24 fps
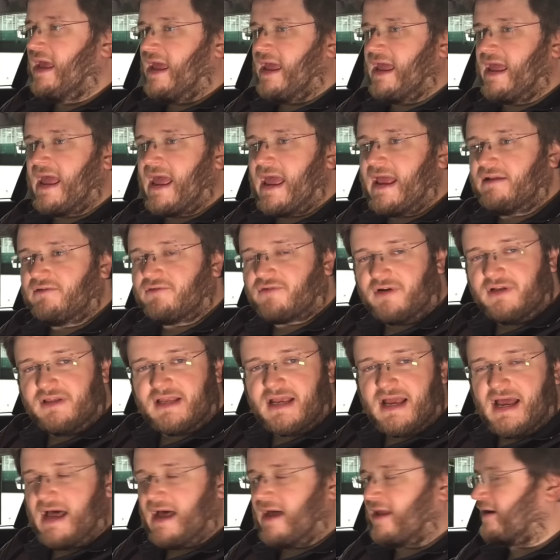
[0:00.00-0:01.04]
e Android
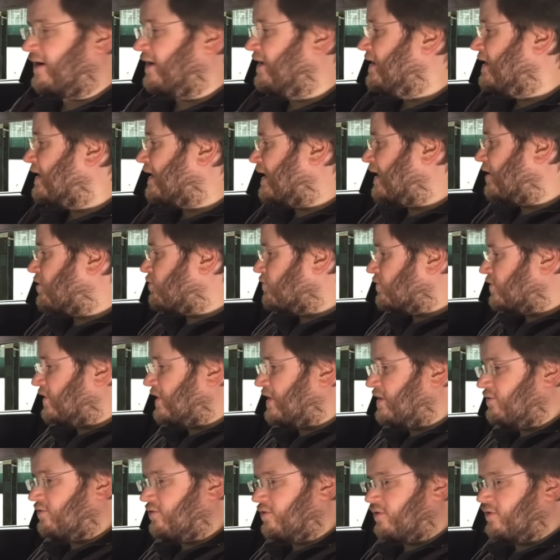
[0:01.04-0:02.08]
Car che
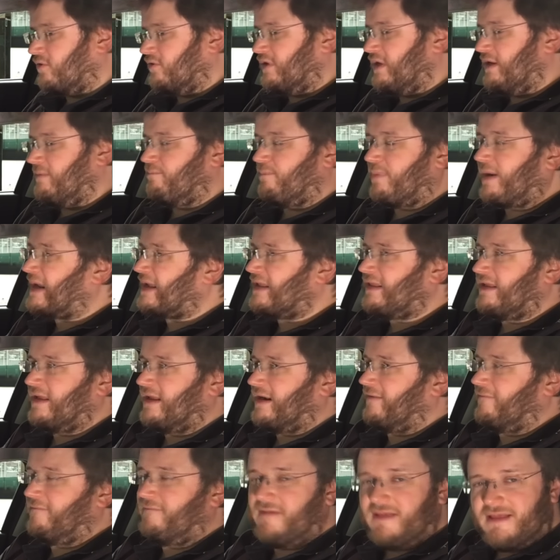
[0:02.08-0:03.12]
consentono di
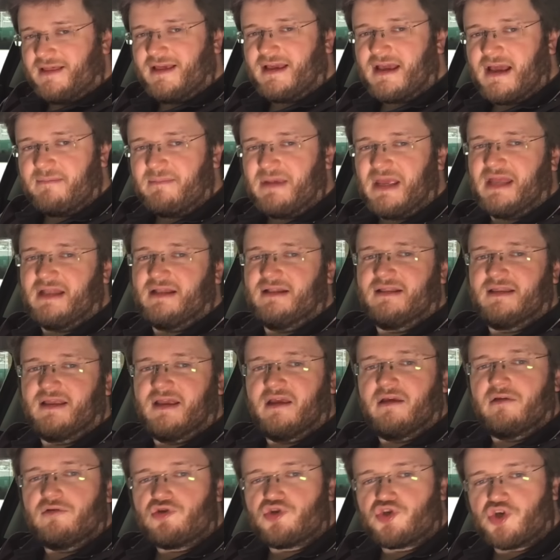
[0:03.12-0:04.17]
prendere
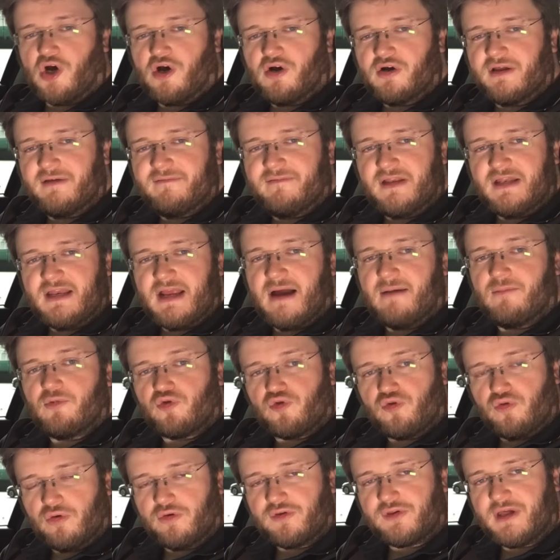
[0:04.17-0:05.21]
fisicamente ciò che vediamo
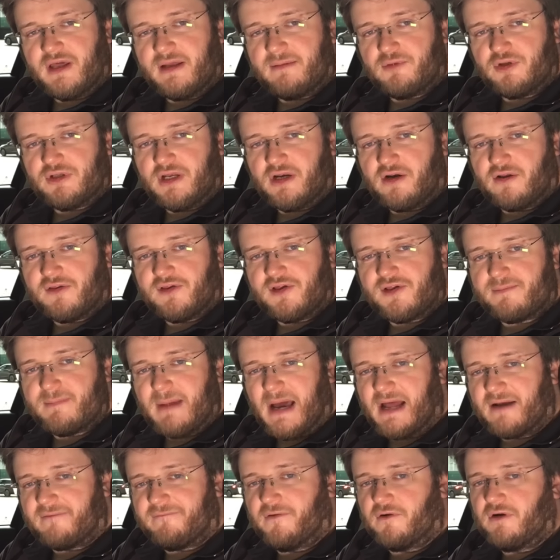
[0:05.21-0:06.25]
sullo schermo dei nostri
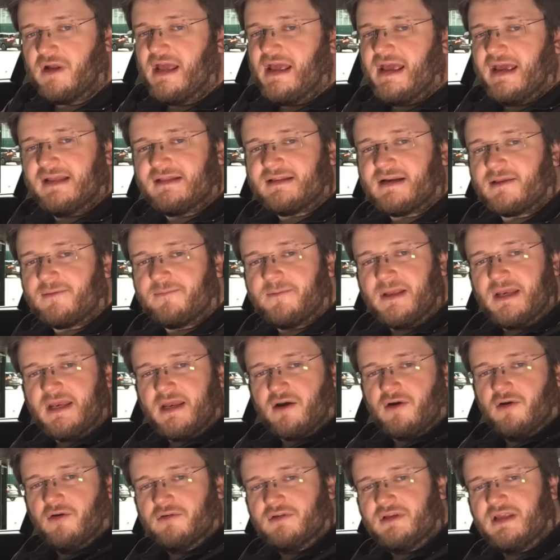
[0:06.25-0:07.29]
smartphone e
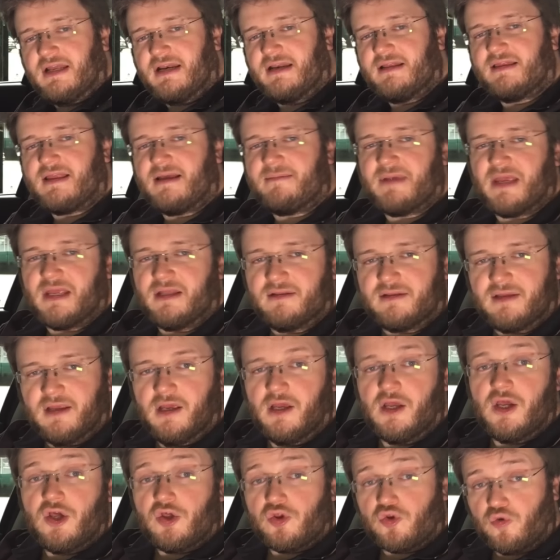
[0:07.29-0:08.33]
trasferirlo direttamente
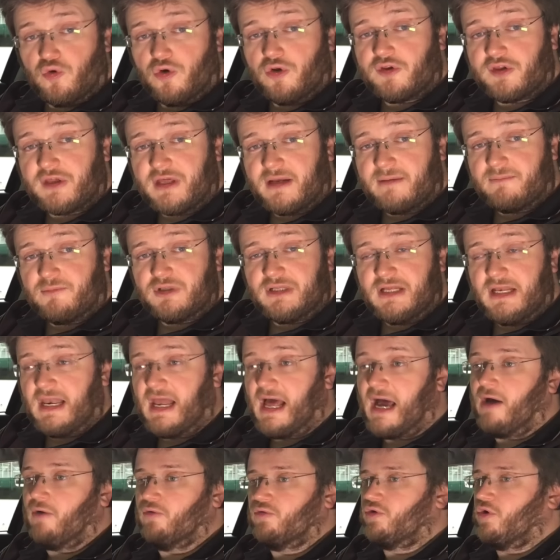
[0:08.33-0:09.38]
sullo schermo
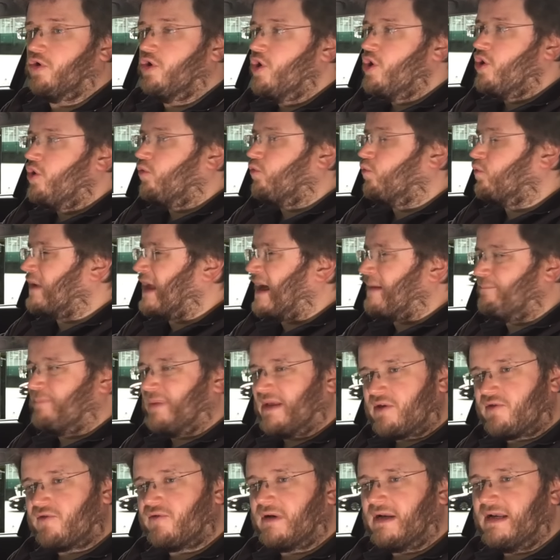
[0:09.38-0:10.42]
dell'auto, una
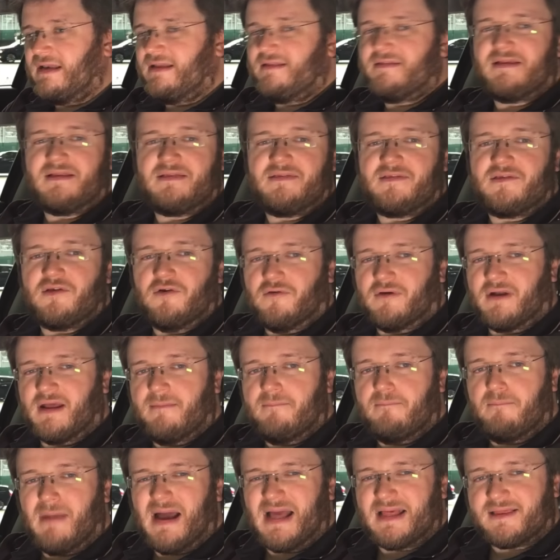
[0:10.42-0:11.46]
personalizzazione
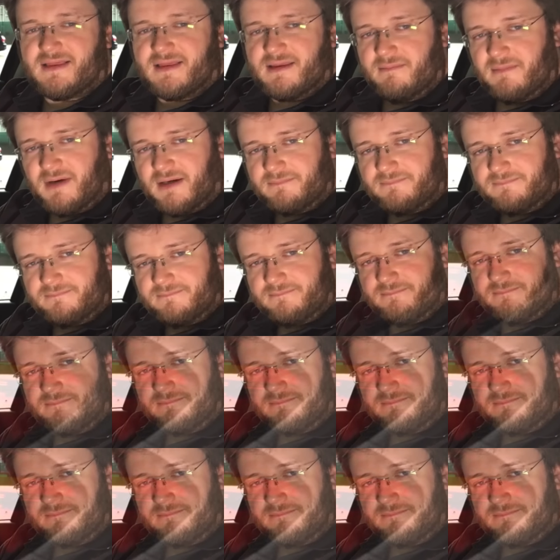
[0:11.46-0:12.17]
massima.